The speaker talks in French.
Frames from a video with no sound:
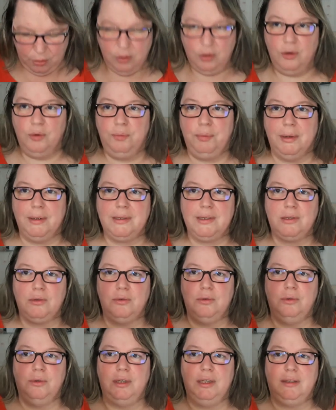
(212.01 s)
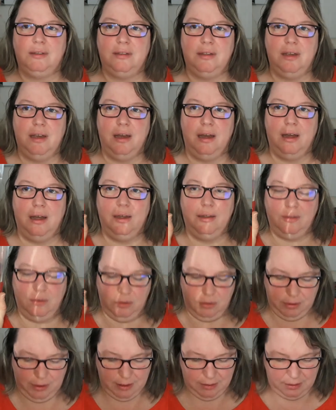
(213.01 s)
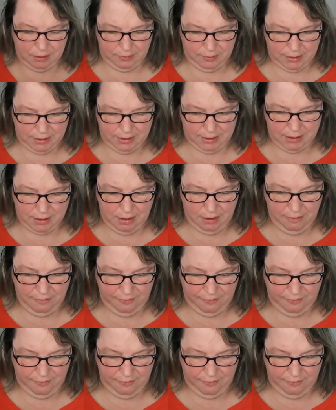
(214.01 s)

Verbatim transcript: euh, pinceau était à 1,99€.